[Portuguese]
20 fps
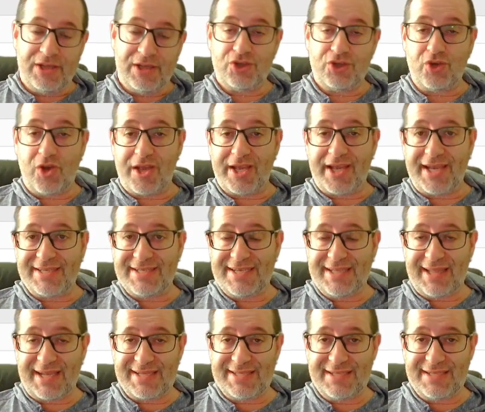Só que a
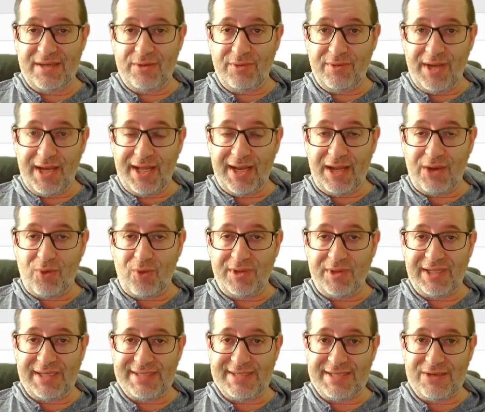citação ela
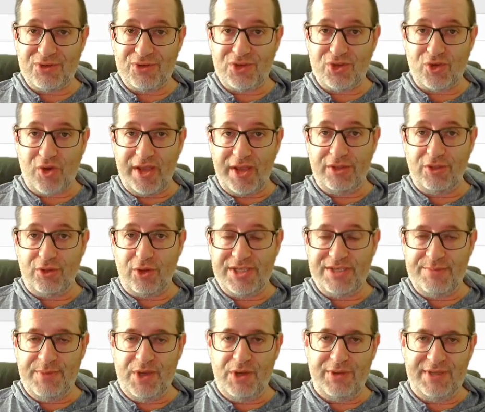aconteceu só em
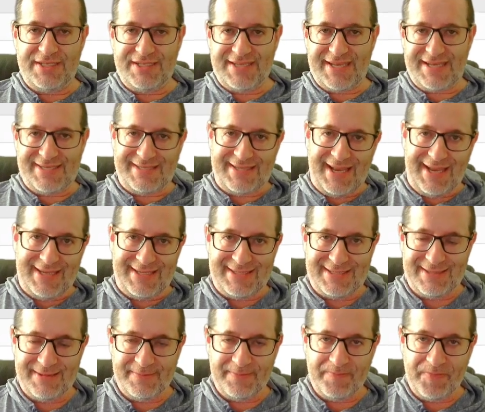
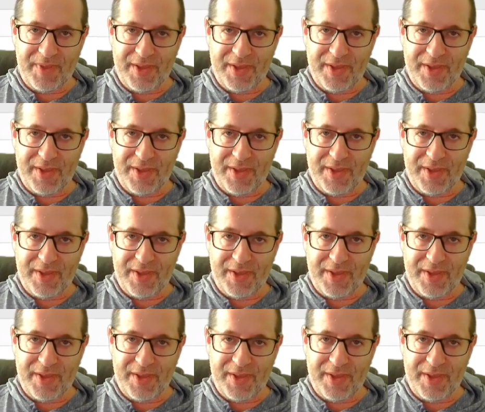2016.